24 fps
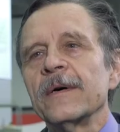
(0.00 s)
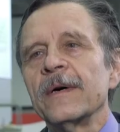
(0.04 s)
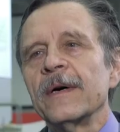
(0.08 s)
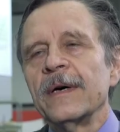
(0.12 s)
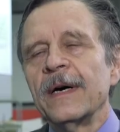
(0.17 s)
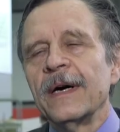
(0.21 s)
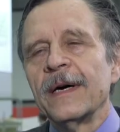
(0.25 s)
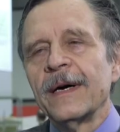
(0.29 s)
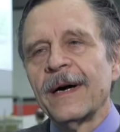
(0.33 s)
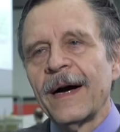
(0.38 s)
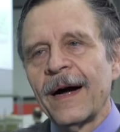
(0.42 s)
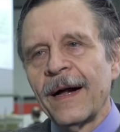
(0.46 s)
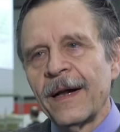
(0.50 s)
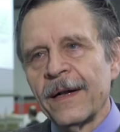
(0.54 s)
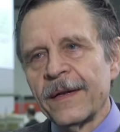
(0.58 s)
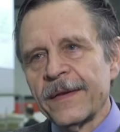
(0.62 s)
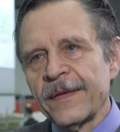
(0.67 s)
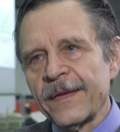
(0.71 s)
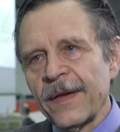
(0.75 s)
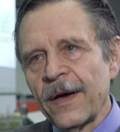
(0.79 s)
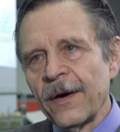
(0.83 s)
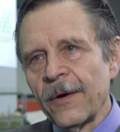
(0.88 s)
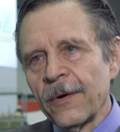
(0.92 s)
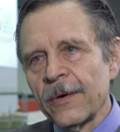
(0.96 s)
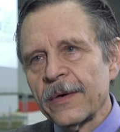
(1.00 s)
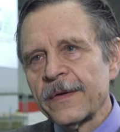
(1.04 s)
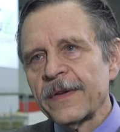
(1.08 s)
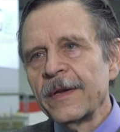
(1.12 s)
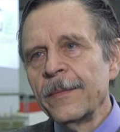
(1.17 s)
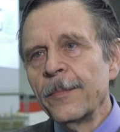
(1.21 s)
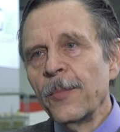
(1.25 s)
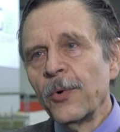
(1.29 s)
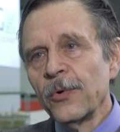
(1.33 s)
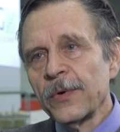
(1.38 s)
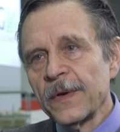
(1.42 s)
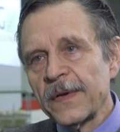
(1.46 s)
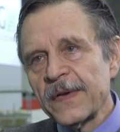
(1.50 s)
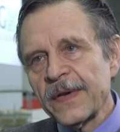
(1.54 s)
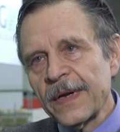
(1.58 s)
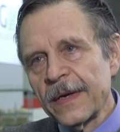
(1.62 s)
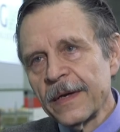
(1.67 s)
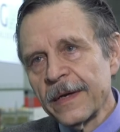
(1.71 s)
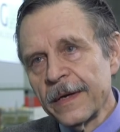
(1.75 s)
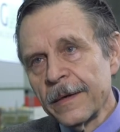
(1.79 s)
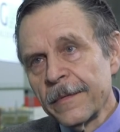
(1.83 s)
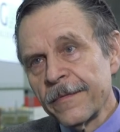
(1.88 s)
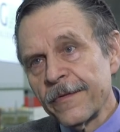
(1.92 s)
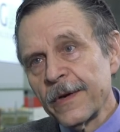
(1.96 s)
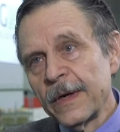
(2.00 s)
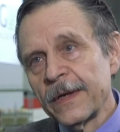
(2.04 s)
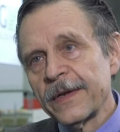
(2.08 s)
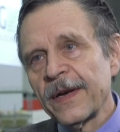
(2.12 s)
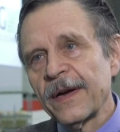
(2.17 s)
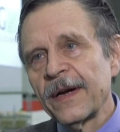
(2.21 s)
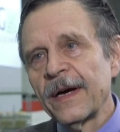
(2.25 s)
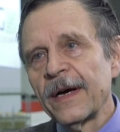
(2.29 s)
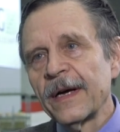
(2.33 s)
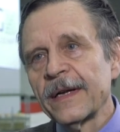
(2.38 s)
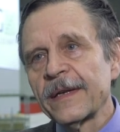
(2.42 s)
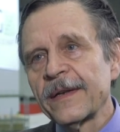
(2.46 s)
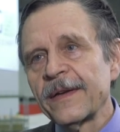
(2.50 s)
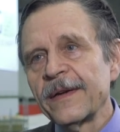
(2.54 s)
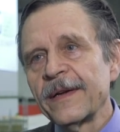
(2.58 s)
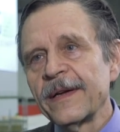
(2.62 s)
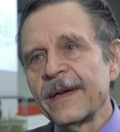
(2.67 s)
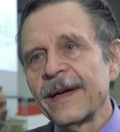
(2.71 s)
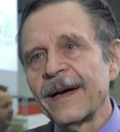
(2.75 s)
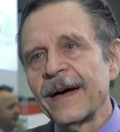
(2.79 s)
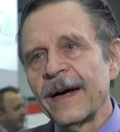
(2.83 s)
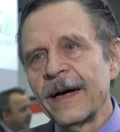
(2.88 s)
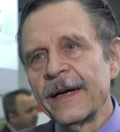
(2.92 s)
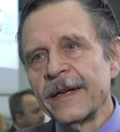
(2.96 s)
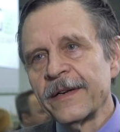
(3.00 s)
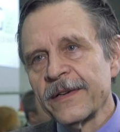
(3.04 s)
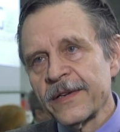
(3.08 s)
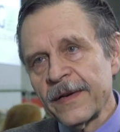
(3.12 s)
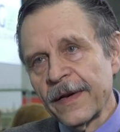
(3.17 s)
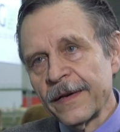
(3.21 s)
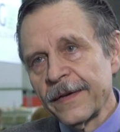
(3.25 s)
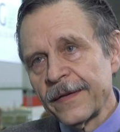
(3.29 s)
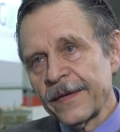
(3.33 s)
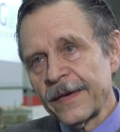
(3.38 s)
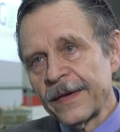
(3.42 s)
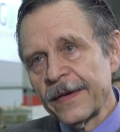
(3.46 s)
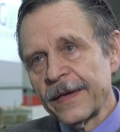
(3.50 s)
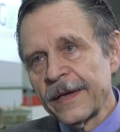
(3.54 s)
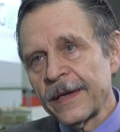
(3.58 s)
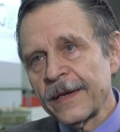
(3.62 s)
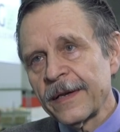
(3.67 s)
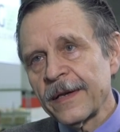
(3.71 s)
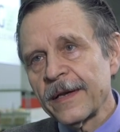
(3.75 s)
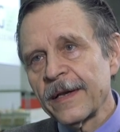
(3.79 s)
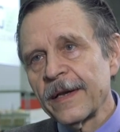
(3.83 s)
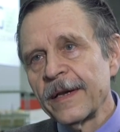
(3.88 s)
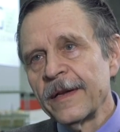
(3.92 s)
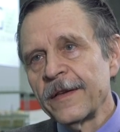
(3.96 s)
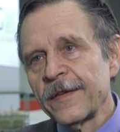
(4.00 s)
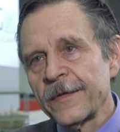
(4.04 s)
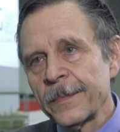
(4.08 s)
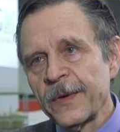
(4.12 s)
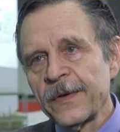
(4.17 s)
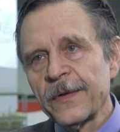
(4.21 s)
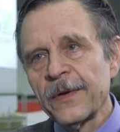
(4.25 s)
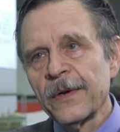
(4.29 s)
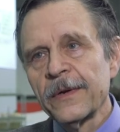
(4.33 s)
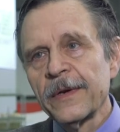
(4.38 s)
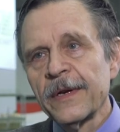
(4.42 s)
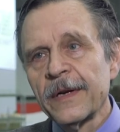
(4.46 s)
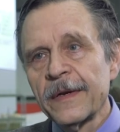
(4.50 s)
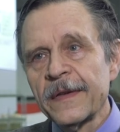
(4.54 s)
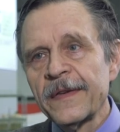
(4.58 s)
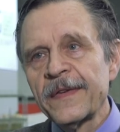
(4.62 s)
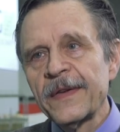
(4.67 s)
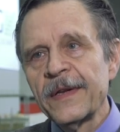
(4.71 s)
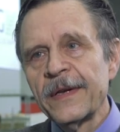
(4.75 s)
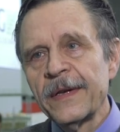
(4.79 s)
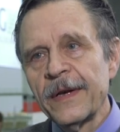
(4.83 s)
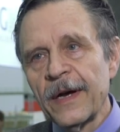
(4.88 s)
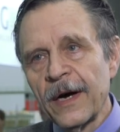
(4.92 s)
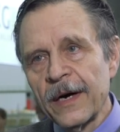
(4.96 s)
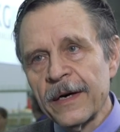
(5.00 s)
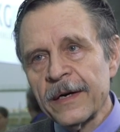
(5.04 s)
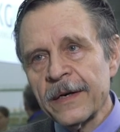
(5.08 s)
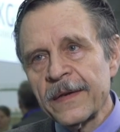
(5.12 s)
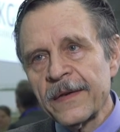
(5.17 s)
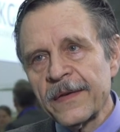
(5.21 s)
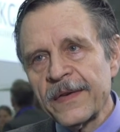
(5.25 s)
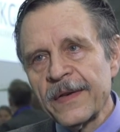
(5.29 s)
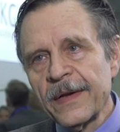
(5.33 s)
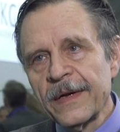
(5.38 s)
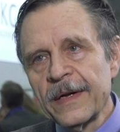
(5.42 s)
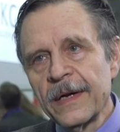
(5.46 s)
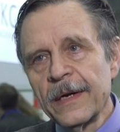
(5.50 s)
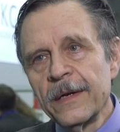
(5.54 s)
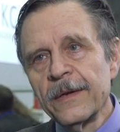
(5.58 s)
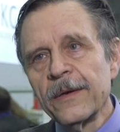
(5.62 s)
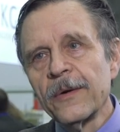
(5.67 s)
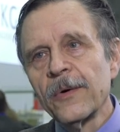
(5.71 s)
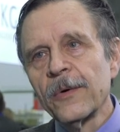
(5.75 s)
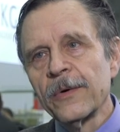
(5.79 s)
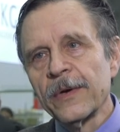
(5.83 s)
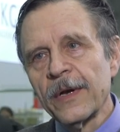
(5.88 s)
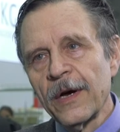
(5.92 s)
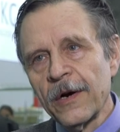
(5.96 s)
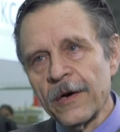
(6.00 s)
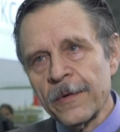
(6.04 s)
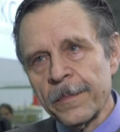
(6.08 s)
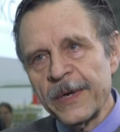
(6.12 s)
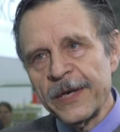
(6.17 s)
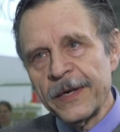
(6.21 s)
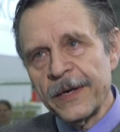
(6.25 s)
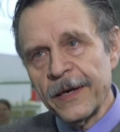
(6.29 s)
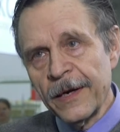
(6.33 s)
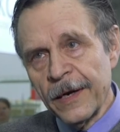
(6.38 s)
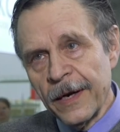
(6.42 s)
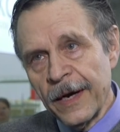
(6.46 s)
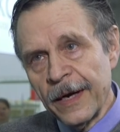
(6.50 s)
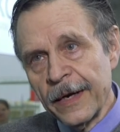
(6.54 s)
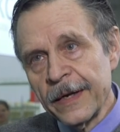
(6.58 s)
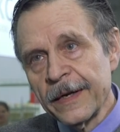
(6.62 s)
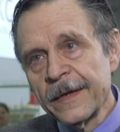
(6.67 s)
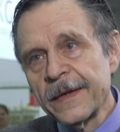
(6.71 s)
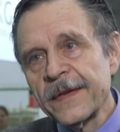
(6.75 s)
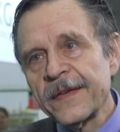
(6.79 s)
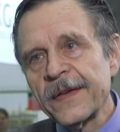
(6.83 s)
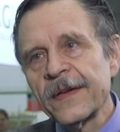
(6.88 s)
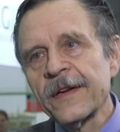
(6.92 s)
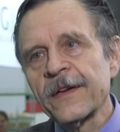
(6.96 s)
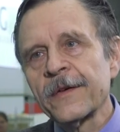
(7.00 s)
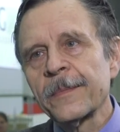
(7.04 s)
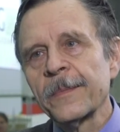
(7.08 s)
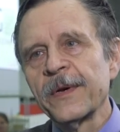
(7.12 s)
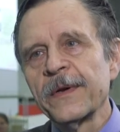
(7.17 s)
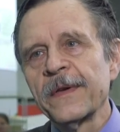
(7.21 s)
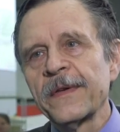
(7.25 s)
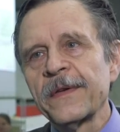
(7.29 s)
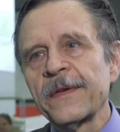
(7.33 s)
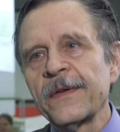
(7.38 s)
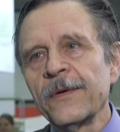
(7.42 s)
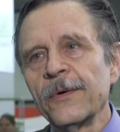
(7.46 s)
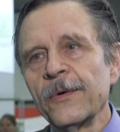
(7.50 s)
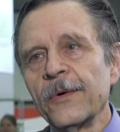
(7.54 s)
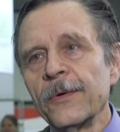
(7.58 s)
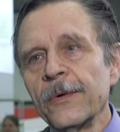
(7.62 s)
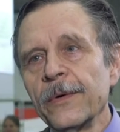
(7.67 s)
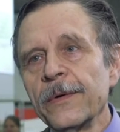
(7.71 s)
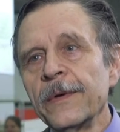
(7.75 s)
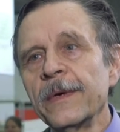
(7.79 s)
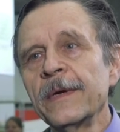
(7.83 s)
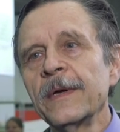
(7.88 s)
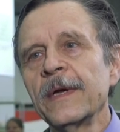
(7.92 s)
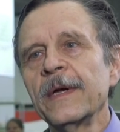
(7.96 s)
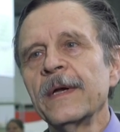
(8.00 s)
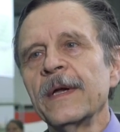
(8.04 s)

äh, als auch die Mundzellinfiltrate einschließlich insbesondere CD8-Zellen und auch PDL1-Expression